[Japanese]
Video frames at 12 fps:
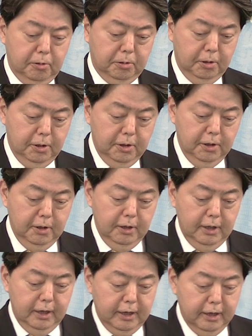る
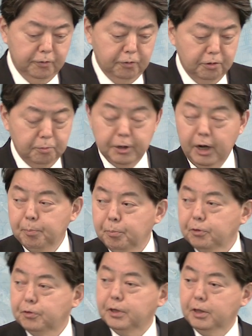と、そういう旨発
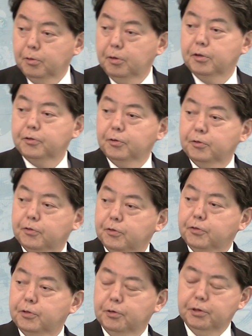表したと承知
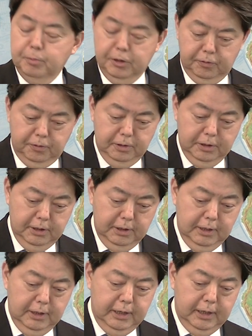をしております。
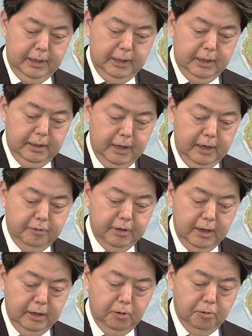第
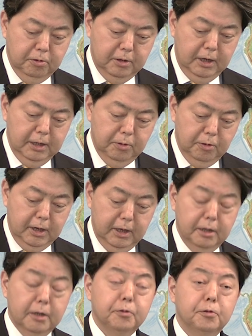三国間の
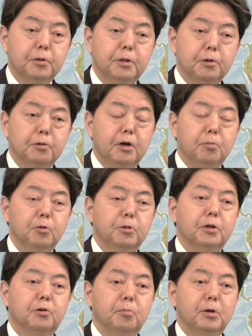会談について予断を持っ
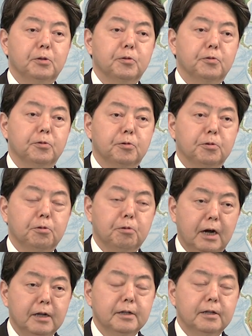てコメントすること
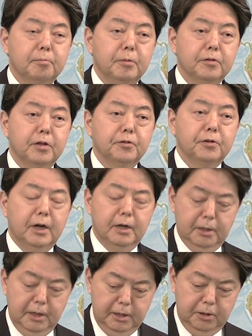は、差し控
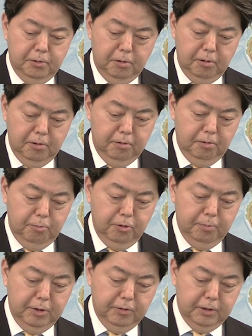えたいと思
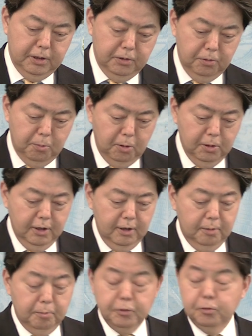いますけれども、
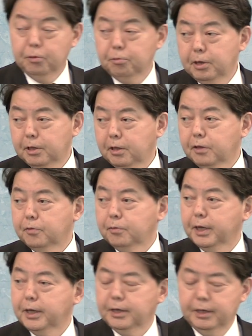その上でです
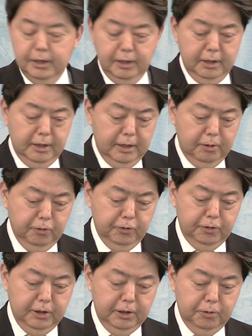ね、
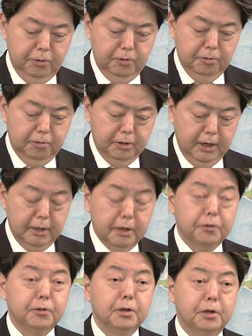ロシアによるウクライナ
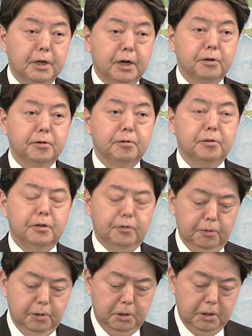侵略に
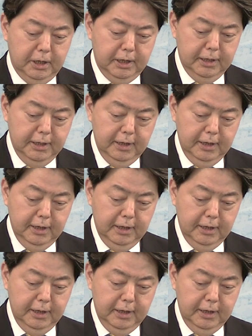ついて、